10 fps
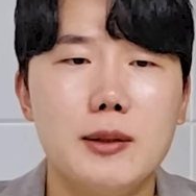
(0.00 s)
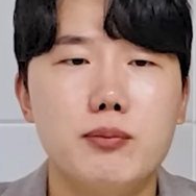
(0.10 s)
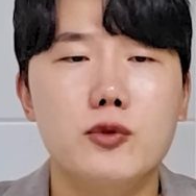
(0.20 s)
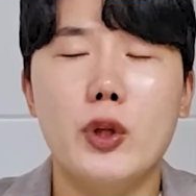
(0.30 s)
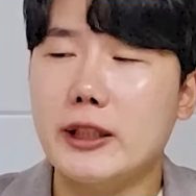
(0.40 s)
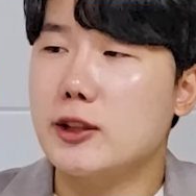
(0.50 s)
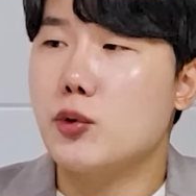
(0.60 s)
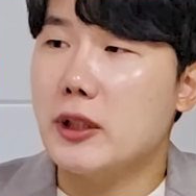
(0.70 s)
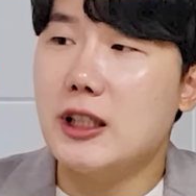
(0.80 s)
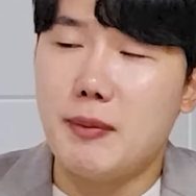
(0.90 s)
문화 자체도
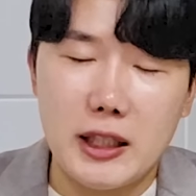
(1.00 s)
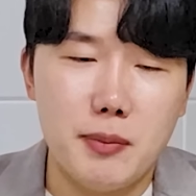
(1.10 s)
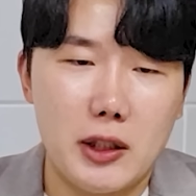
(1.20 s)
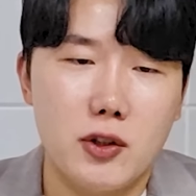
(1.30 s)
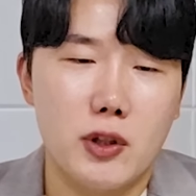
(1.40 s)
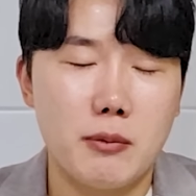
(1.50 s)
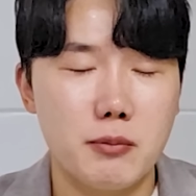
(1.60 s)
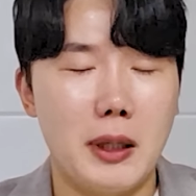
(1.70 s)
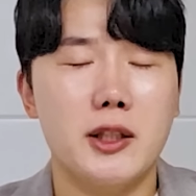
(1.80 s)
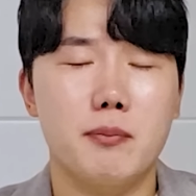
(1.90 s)
굉장히 많이 바뀌었,
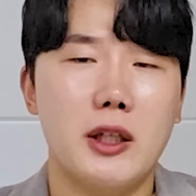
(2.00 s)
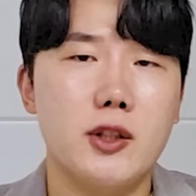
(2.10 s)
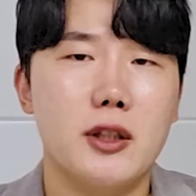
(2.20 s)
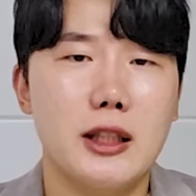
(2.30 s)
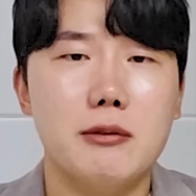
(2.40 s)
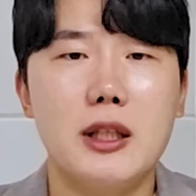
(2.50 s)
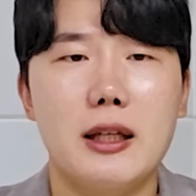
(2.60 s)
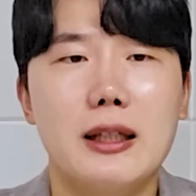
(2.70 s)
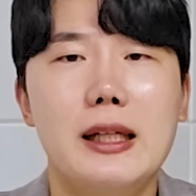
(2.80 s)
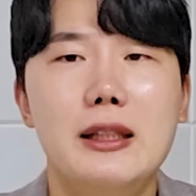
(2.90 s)
바뀌었기
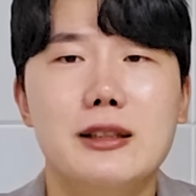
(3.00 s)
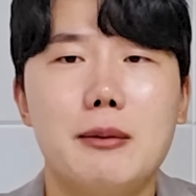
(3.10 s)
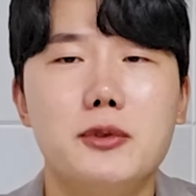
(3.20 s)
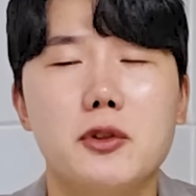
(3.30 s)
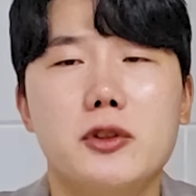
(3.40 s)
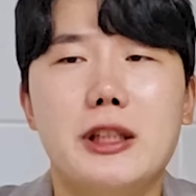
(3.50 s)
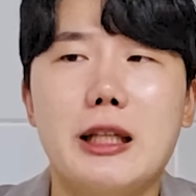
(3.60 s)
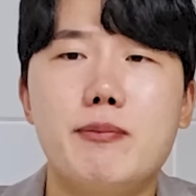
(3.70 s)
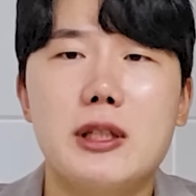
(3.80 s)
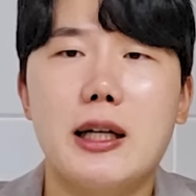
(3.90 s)
때문에 삼성전자
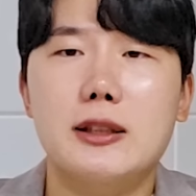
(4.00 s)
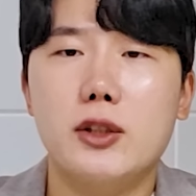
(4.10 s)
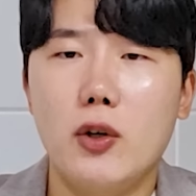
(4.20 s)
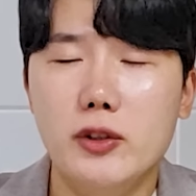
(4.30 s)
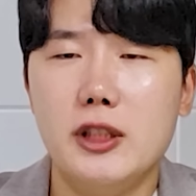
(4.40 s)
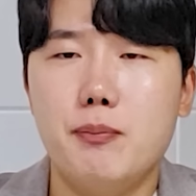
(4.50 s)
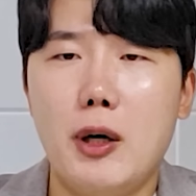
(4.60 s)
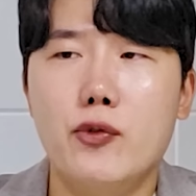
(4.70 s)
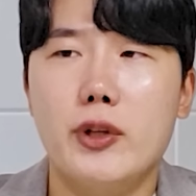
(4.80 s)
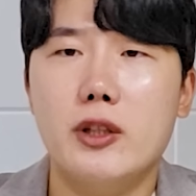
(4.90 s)
입장에서 현재
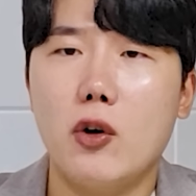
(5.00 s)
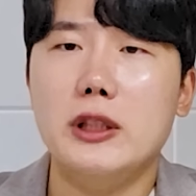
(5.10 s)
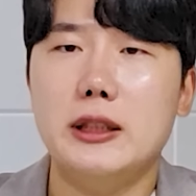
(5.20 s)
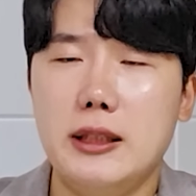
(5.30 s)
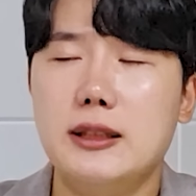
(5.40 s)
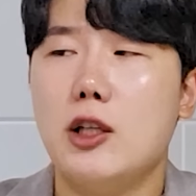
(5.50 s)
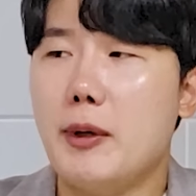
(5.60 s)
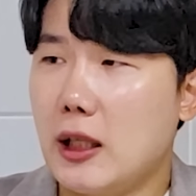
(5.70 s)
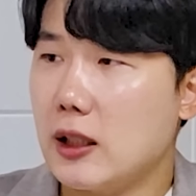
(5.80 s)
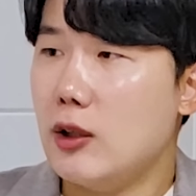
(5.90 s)
파운드리는 거의 신섭에
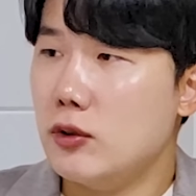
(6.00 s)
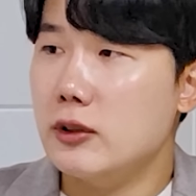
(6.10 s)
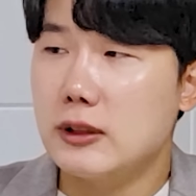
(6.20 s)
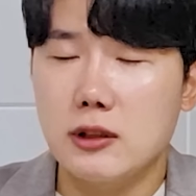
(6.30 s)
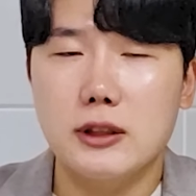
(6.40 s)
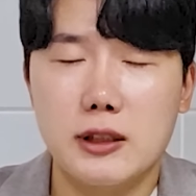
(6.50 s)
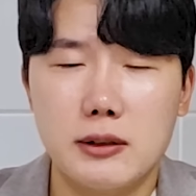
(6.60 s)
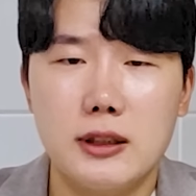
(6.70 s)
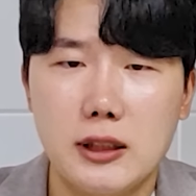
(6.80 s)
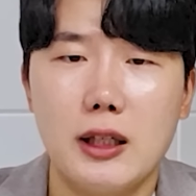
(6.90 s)
가까운
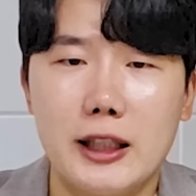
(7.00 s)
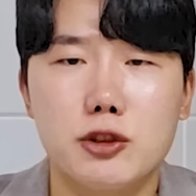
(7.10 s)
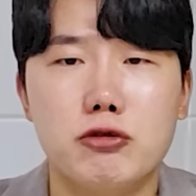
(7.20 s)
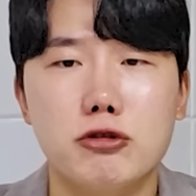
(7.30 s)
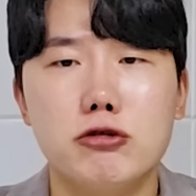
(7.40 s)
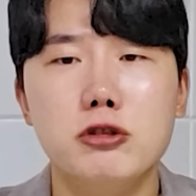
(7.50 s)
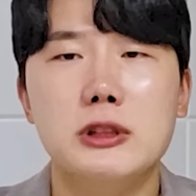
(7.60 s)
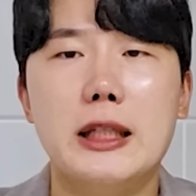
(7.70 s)
특징, 을 가지고 있고